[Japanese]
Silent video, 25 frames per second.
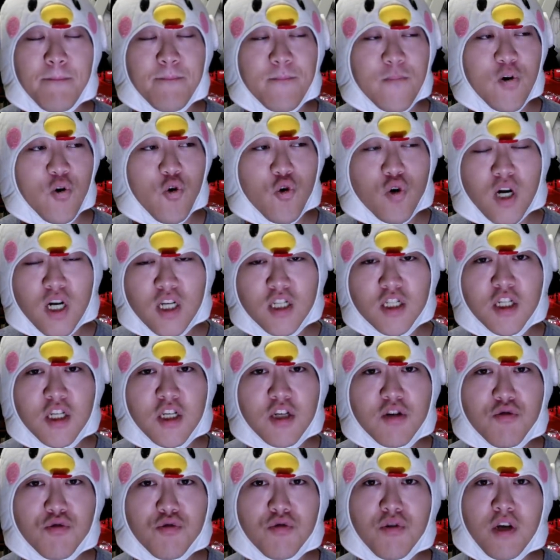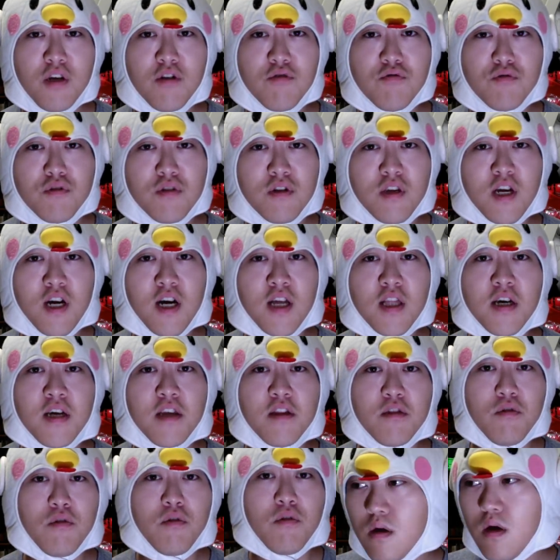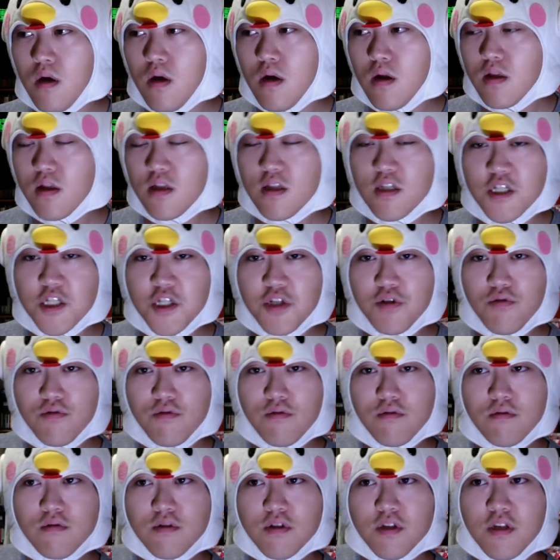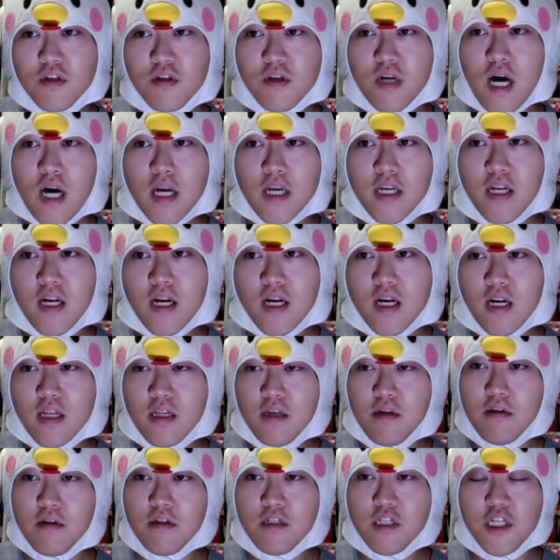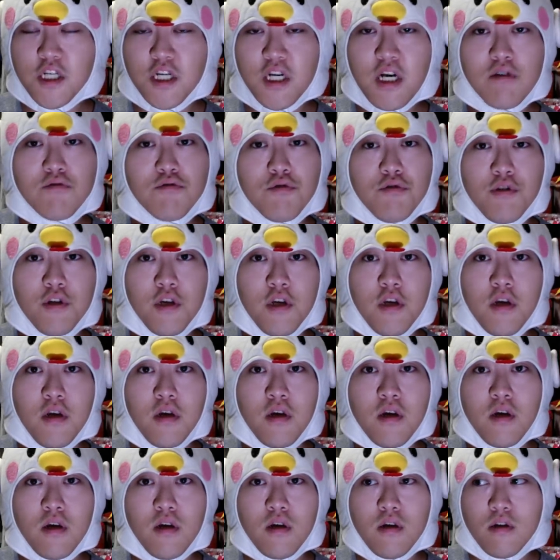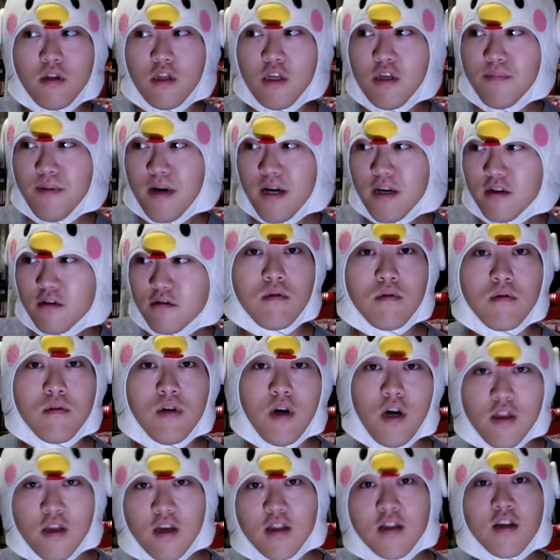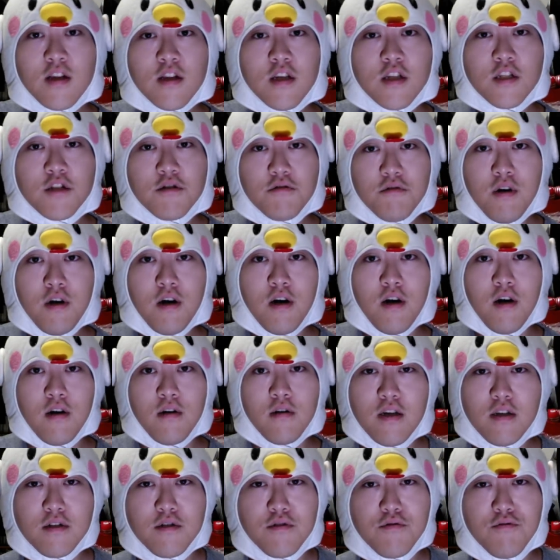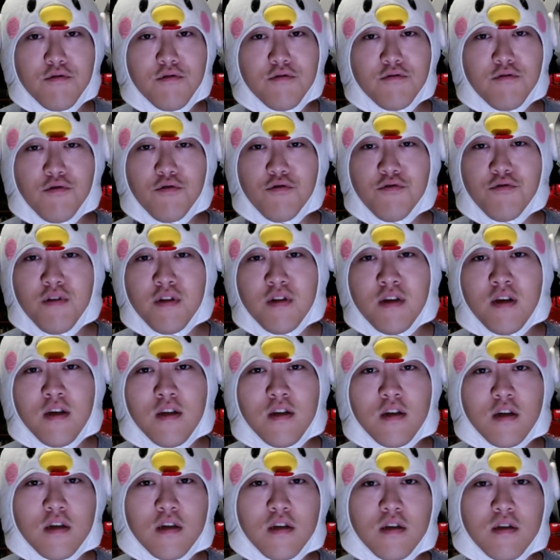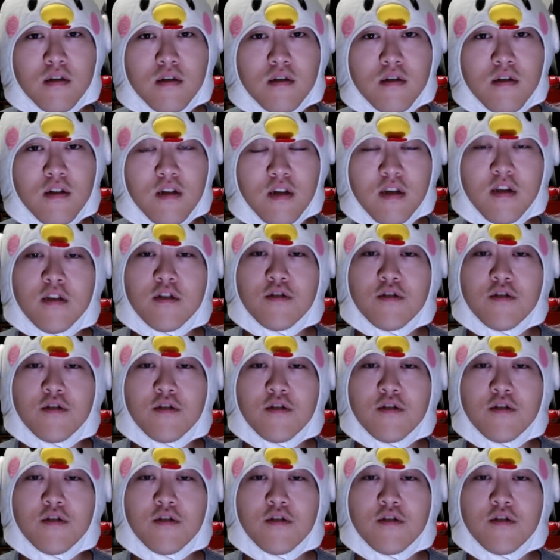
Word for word: おかしいことは言ってかないと。だって仕事のスキルが明らかに違うのに、2倍ぐらい。あなたたちはそういうの言えないで来たんで